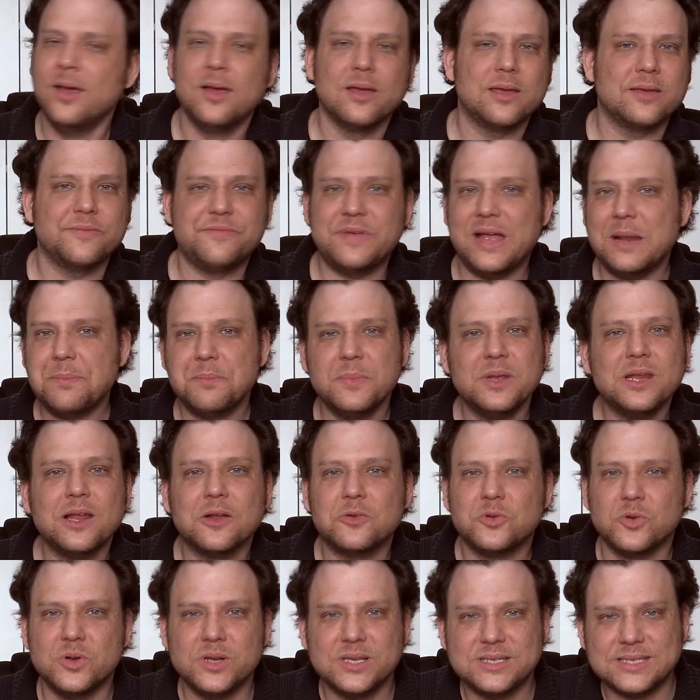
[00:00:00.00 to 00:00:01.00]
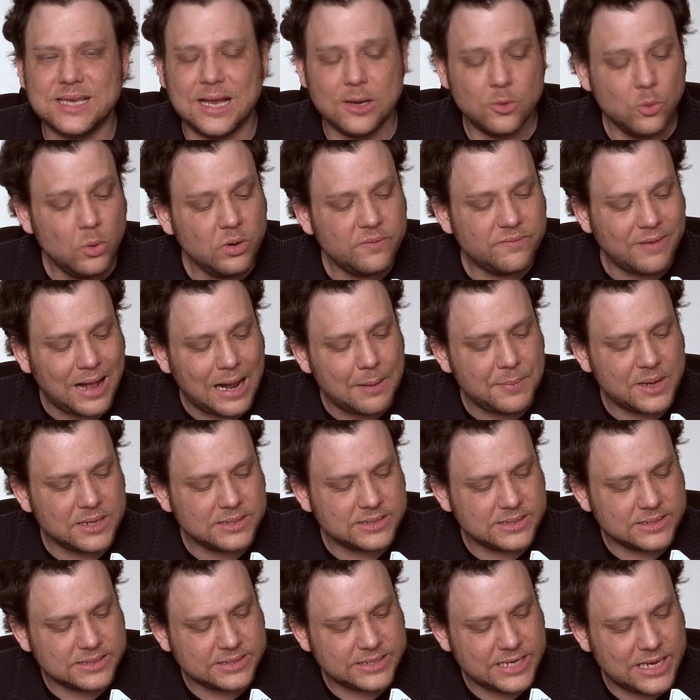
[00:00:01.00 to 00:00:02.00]
Gefällt mir natürlich sehr gut, weil mein
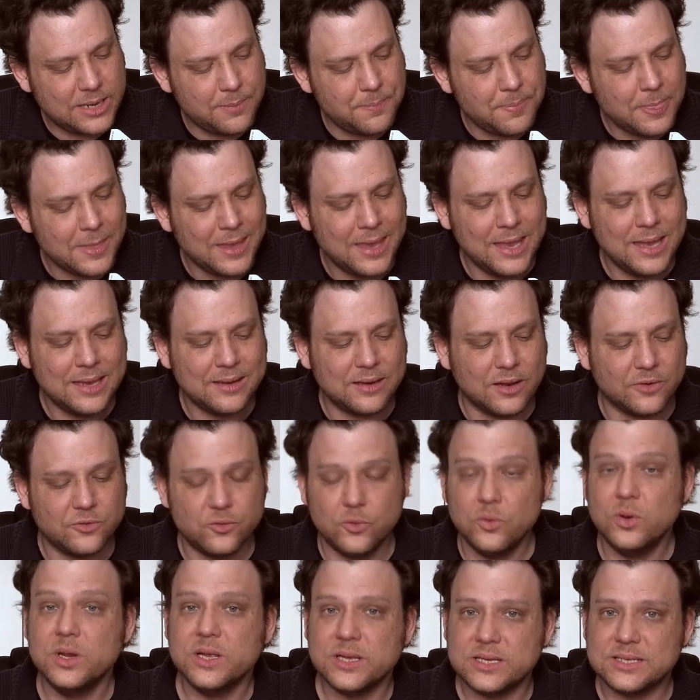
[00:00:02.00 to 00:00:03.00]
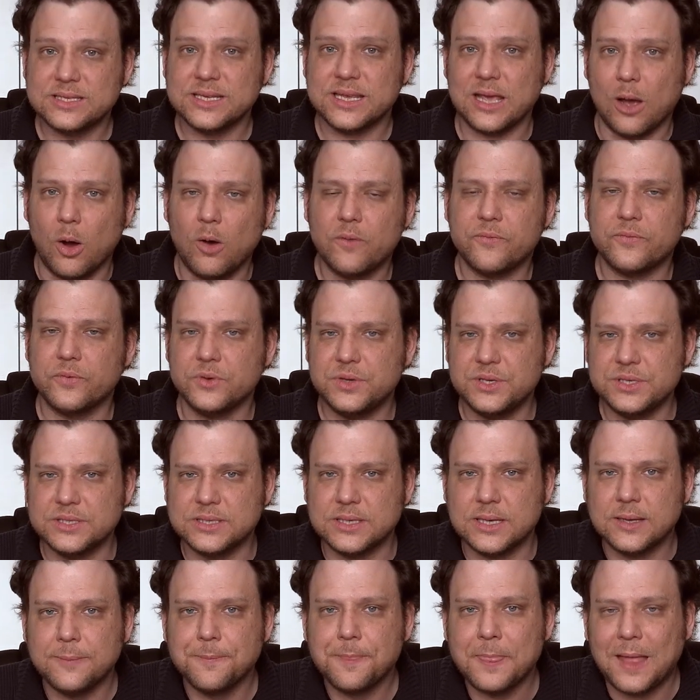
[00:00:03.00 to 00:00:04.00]
System natürlich sich auch für
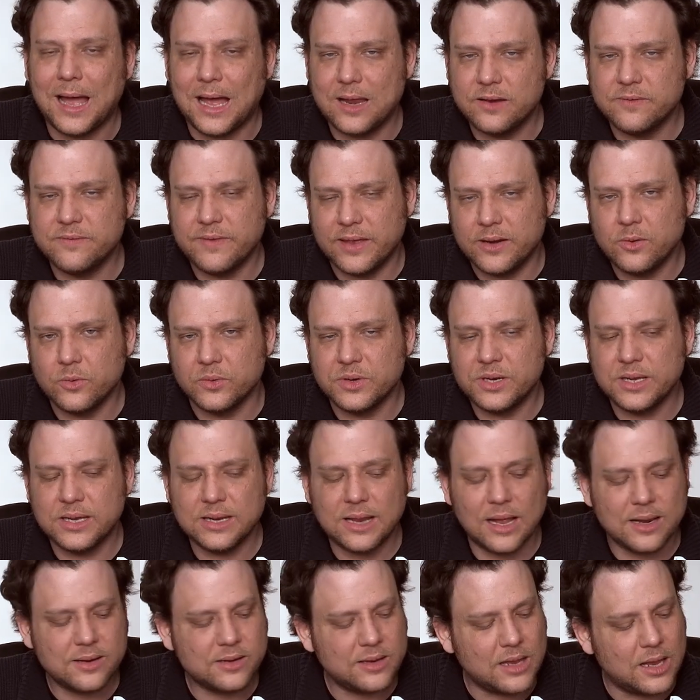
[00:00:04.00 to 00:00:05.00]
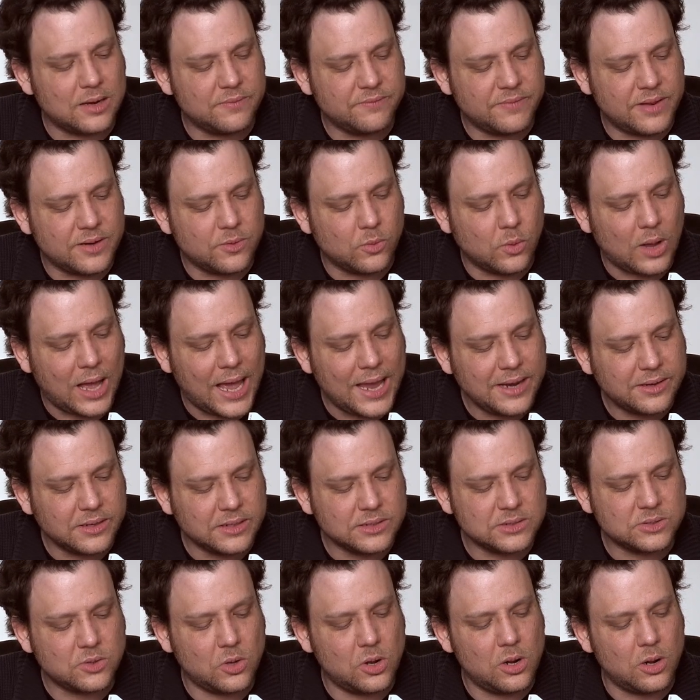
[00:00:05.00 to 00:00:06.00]
diese Anwendung, die genannten Anwendungen
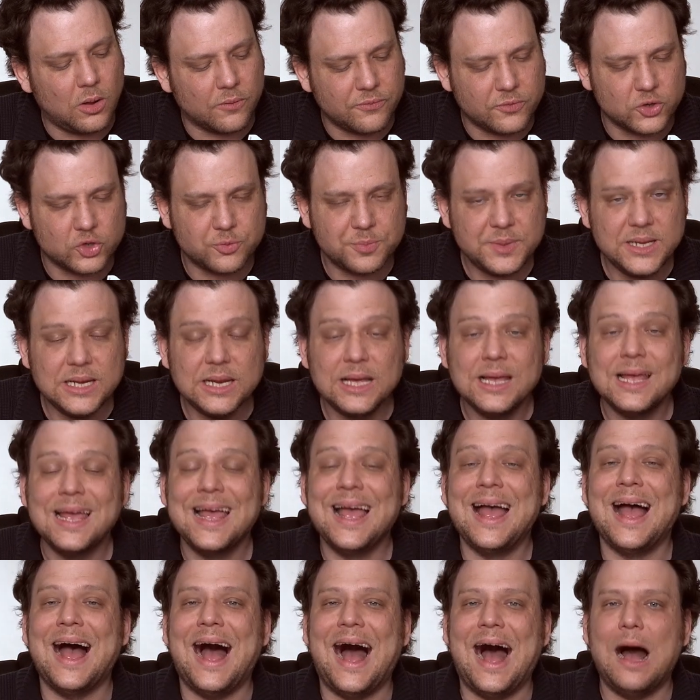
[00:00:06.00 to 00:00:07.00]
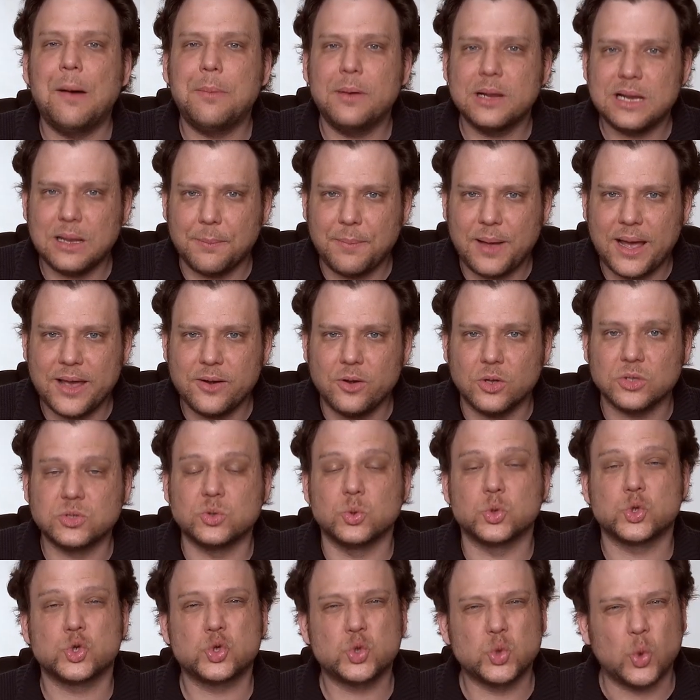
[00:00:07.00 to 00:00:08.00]
eignen soll, auch für Spiele, aber dabei noch
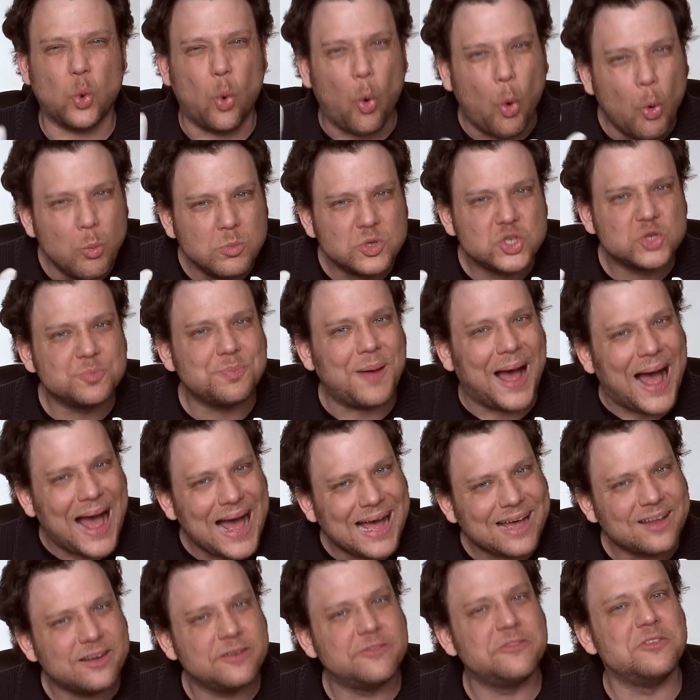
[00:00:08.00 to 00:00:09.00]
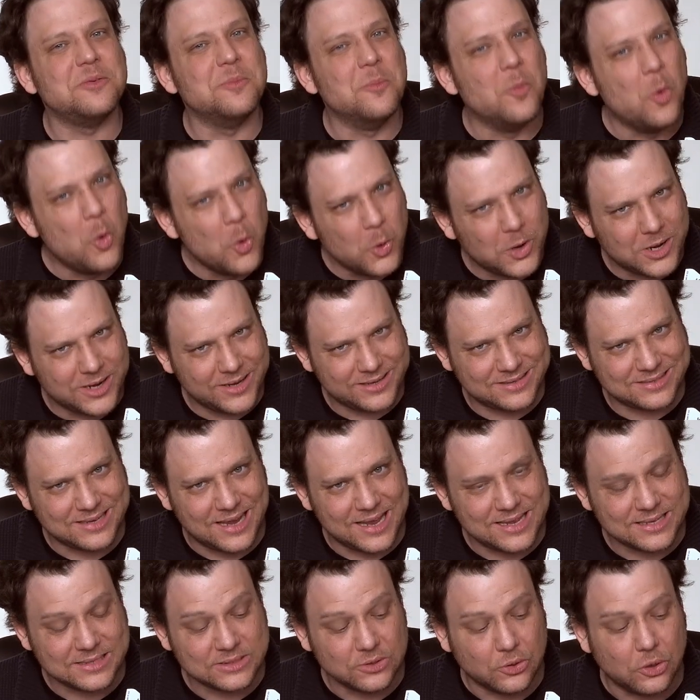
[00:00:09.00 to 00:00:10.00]
so stromsparend wie möglich
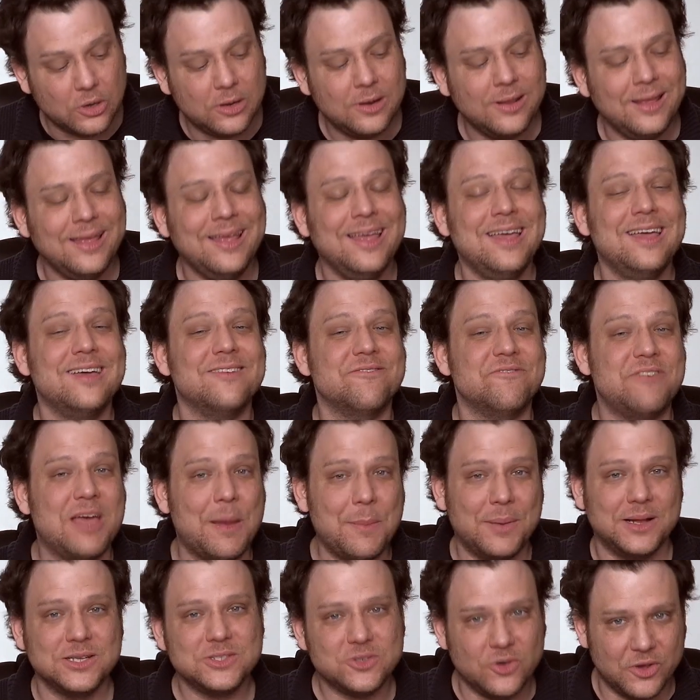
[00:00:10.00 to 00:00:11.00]
sein soll. Wenn man